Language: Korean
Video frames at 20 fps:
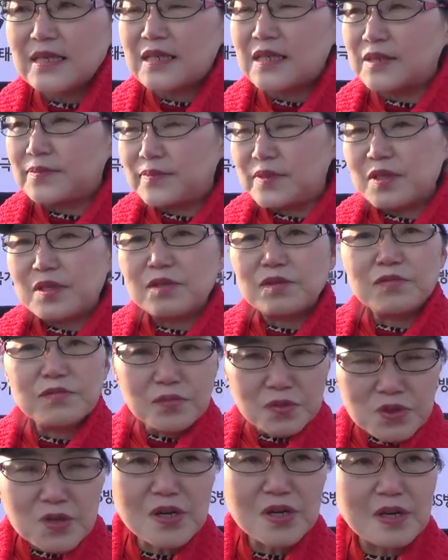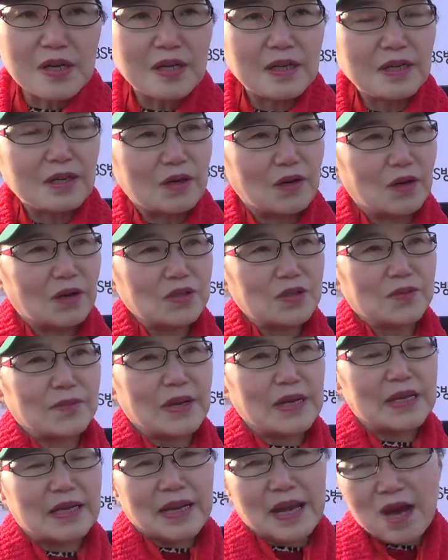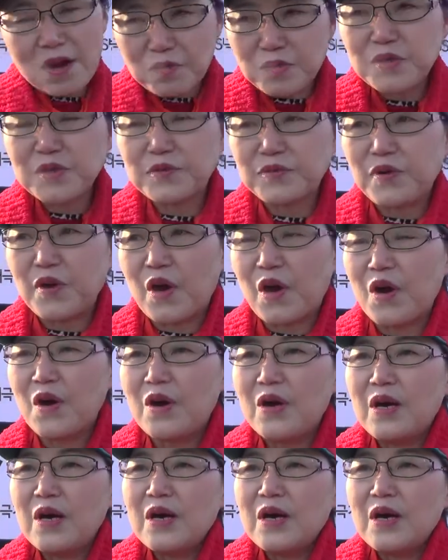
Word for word: 그 불을 응분을 어, 정말 이렇게 하고 싶고요.